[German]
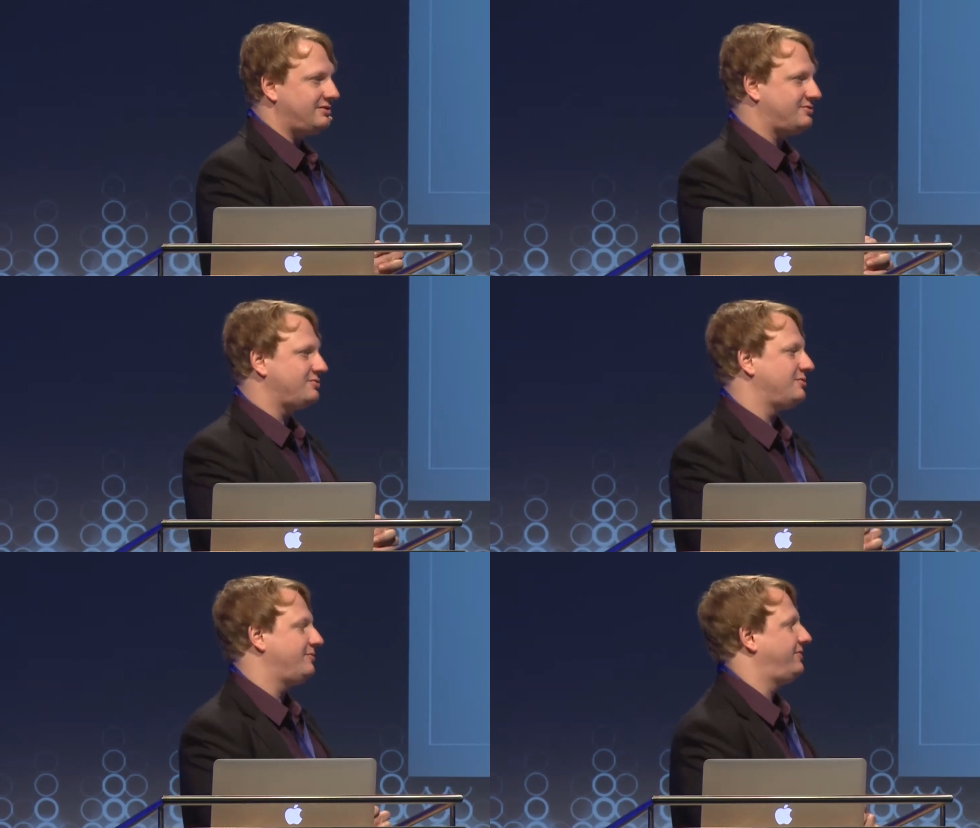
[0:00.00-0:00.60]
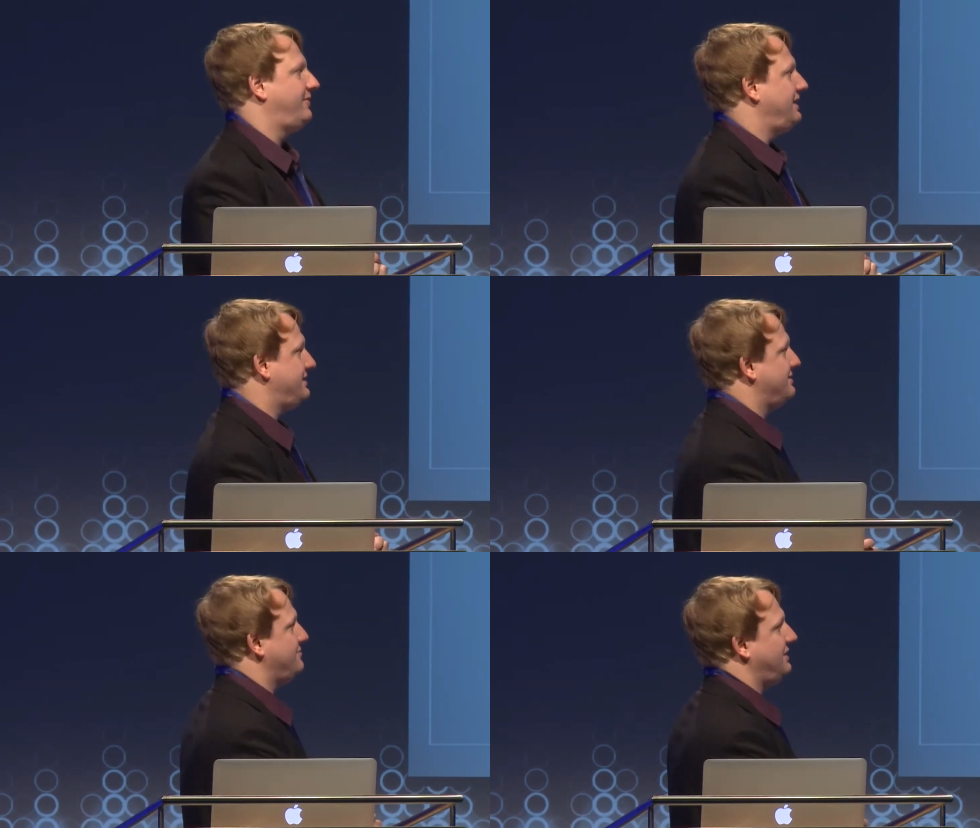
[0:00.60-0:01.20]

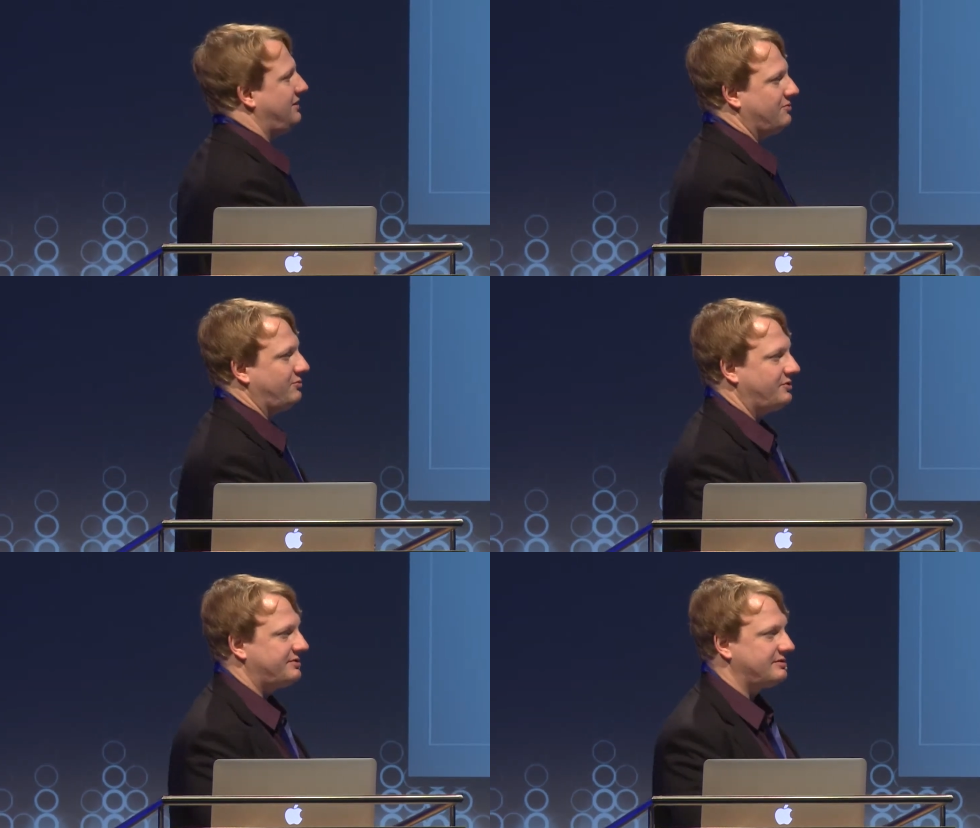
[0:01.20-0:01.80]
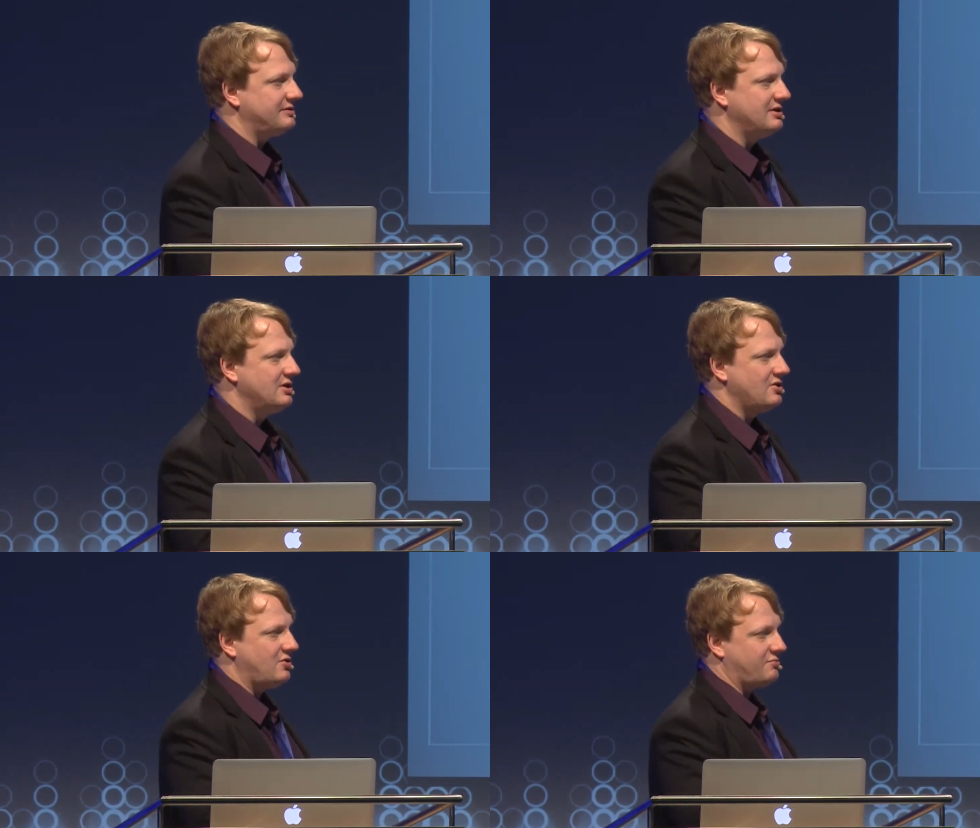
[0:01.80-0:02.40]
zukunftsweisende Medium nutzen,
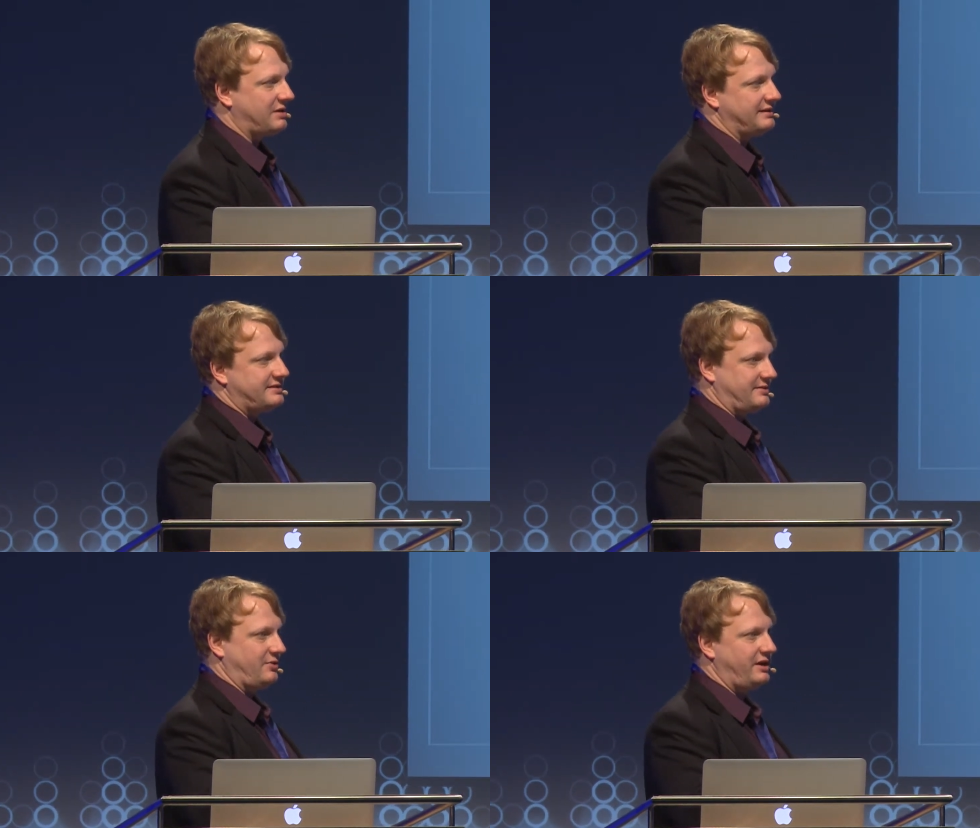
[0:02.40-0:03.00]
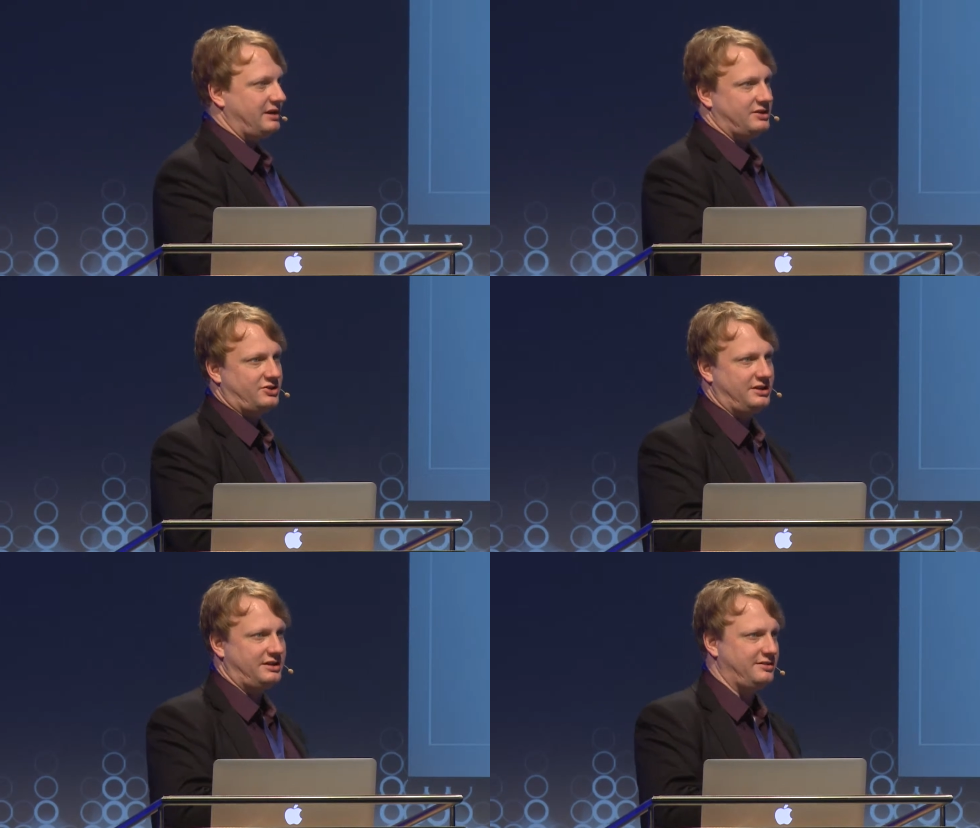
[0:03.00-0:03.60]
um ganz neue
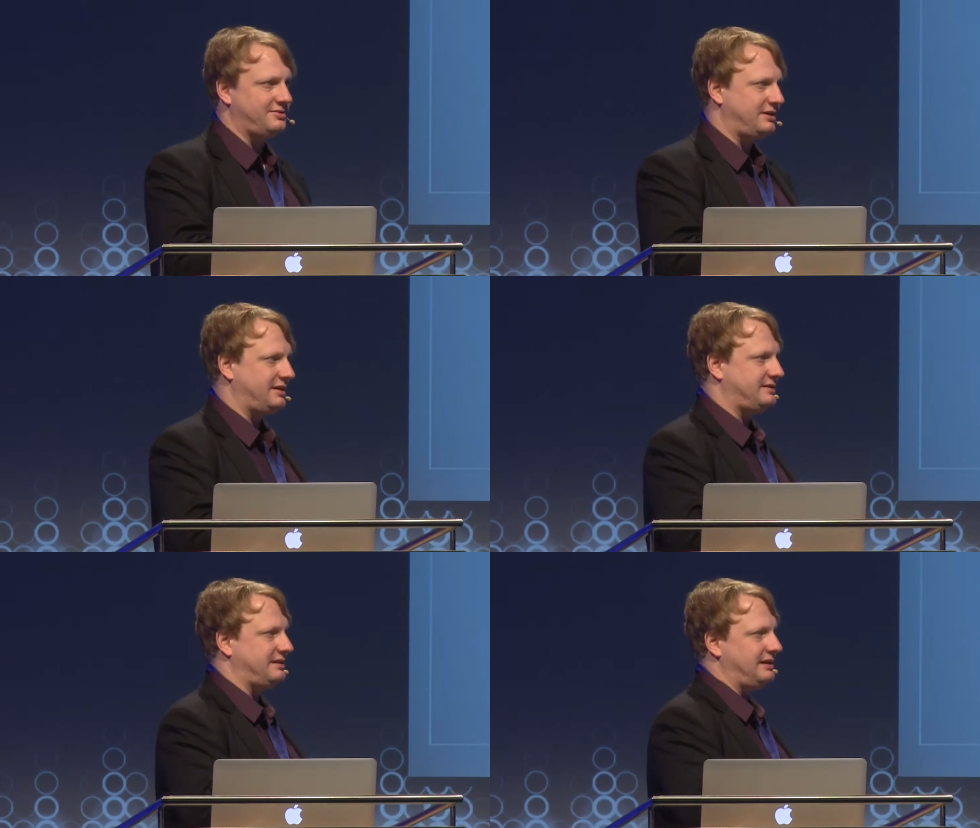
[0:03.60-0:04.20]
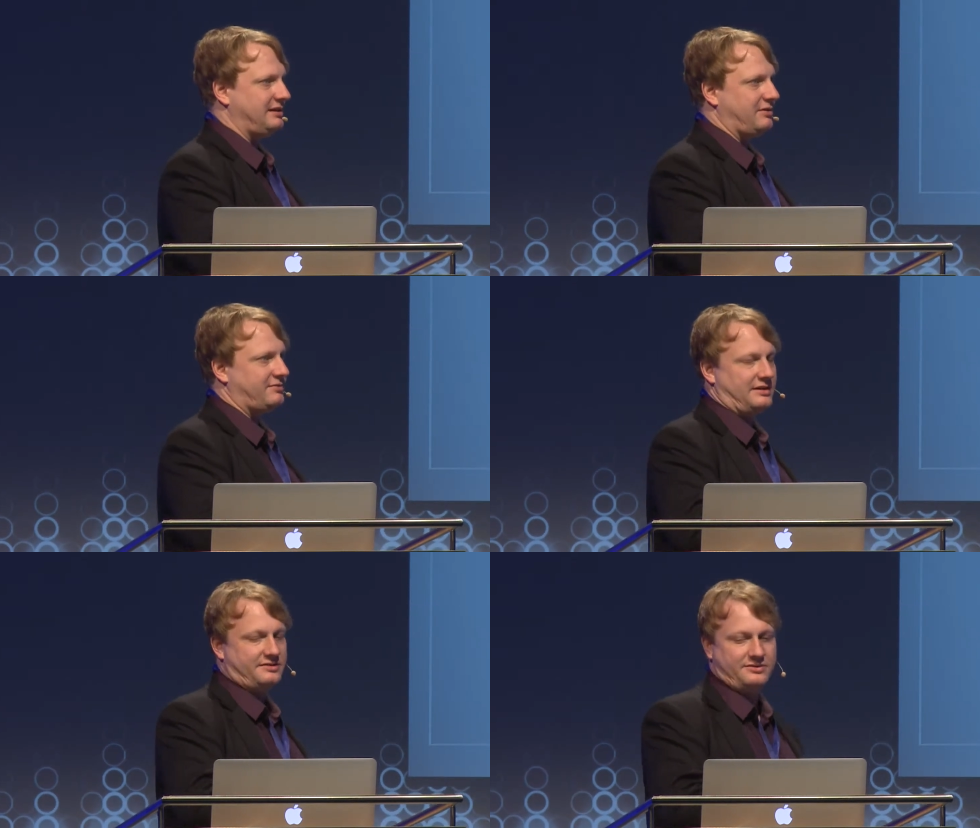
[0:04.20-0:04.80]
Geschichten zu erzählen,
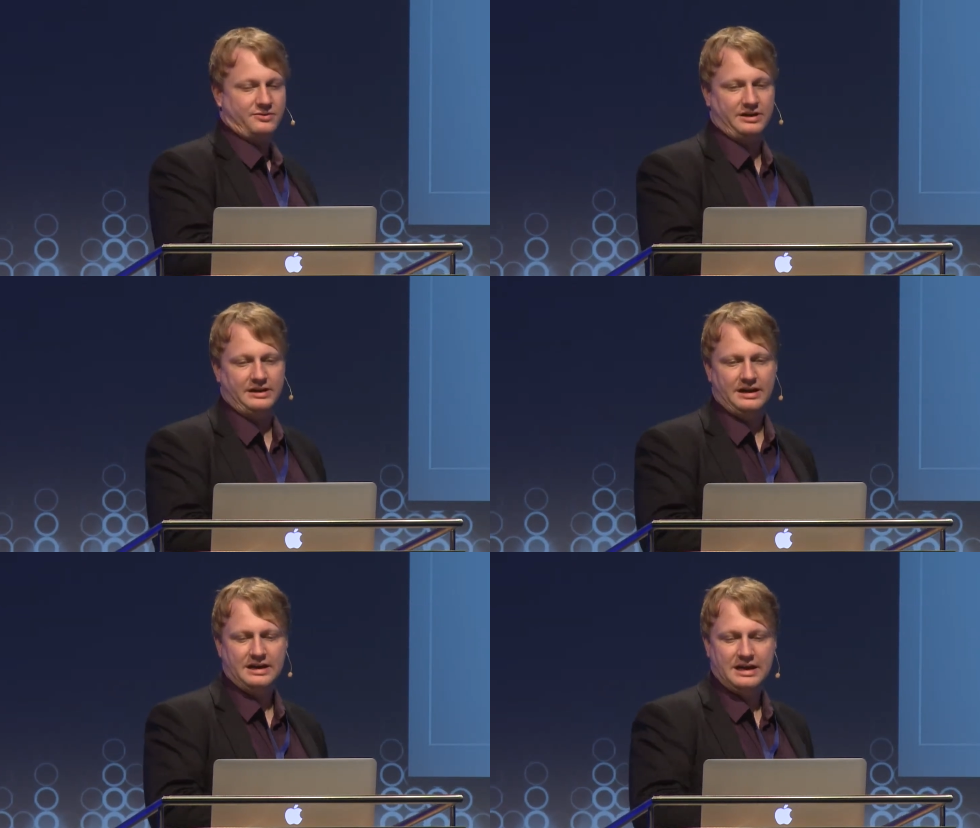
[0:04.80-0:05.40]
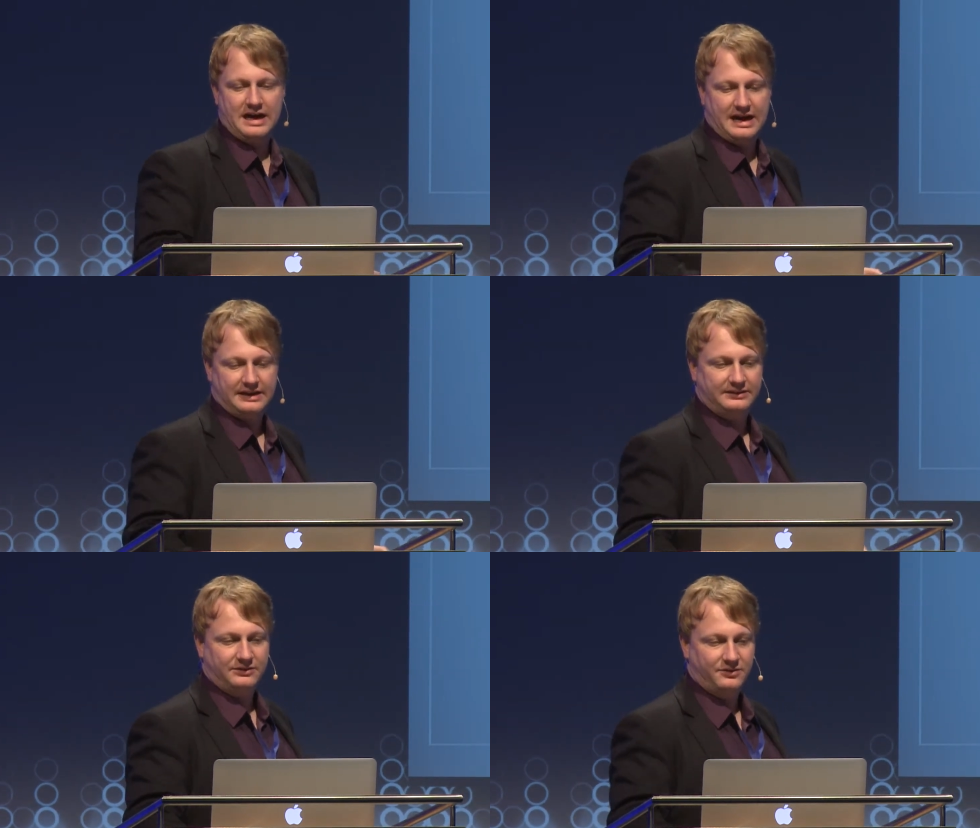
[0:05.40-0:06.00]
auf ganz neuen
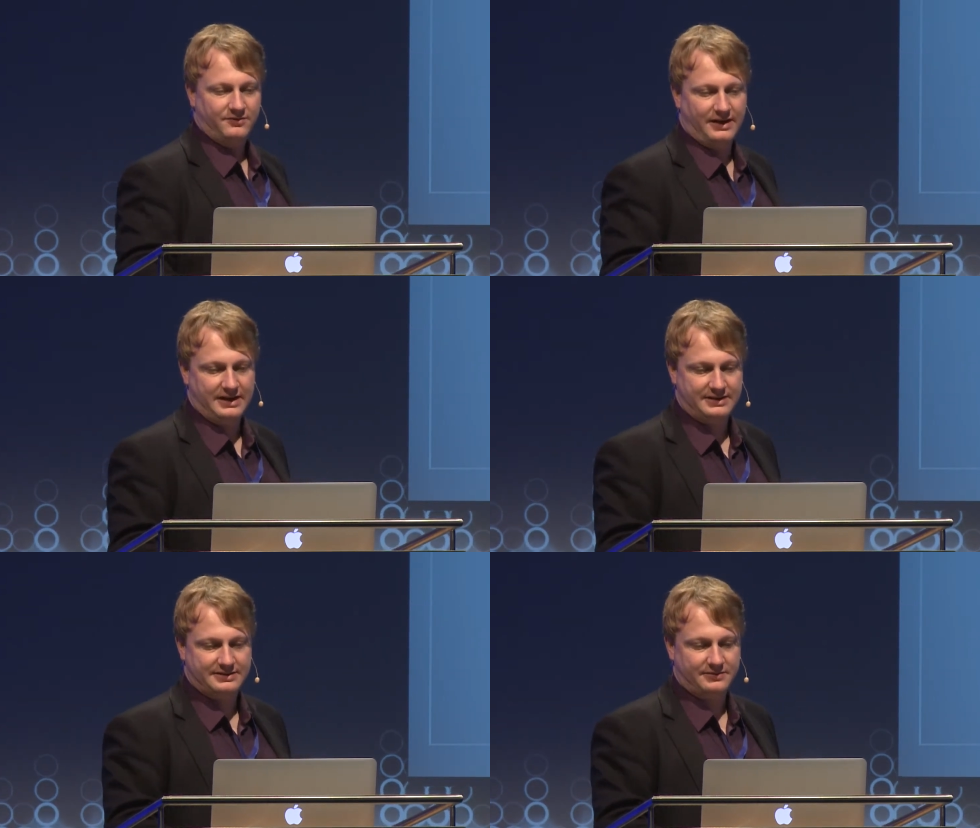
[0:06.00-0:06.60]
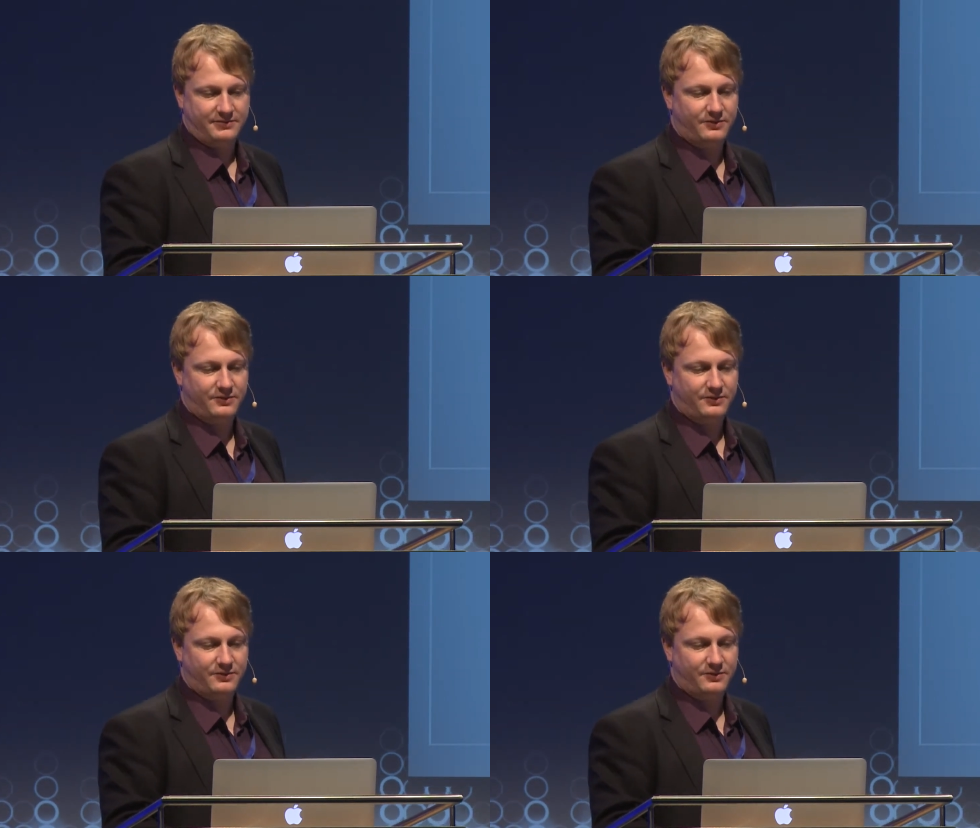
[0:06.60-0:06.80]
Arten und Weisen.